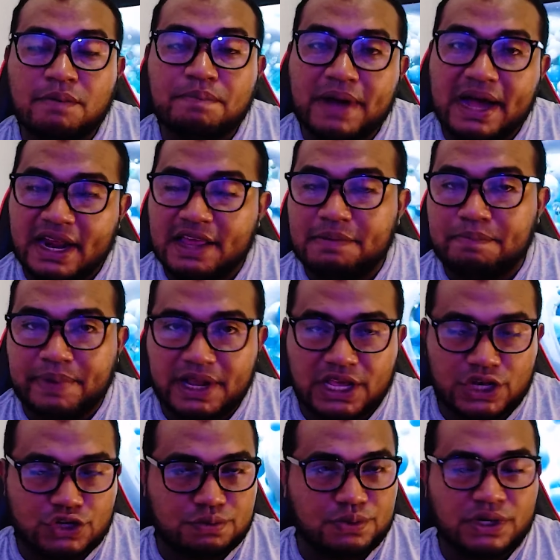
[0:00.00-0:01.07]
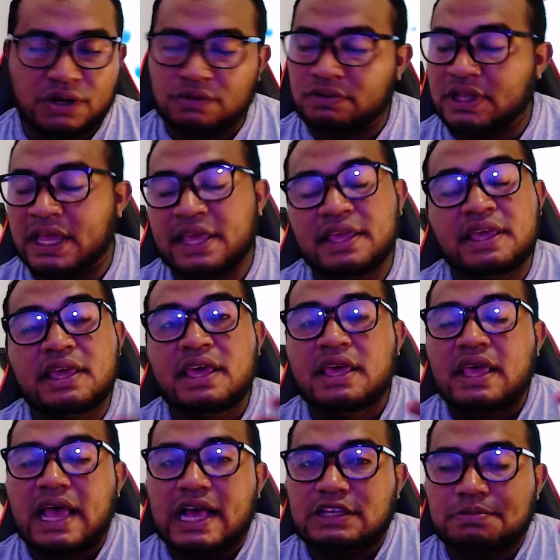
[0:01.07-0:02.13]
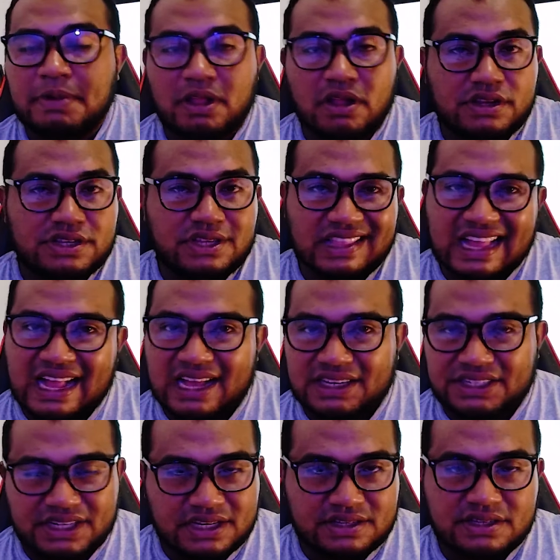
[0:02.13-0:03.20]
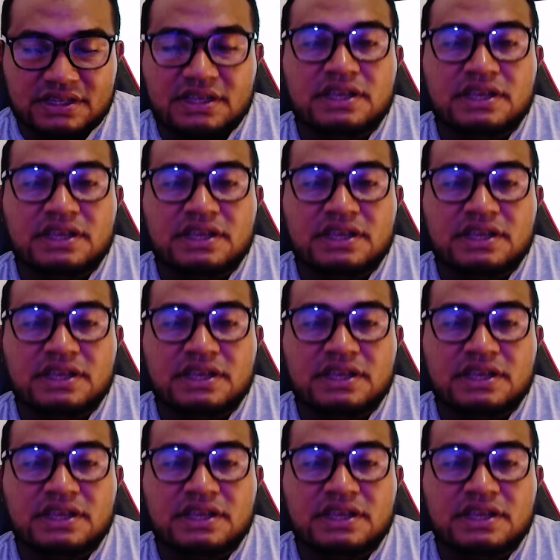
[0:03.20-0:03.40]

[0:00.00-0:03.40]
para empréstimo. Não tem as melhores taxas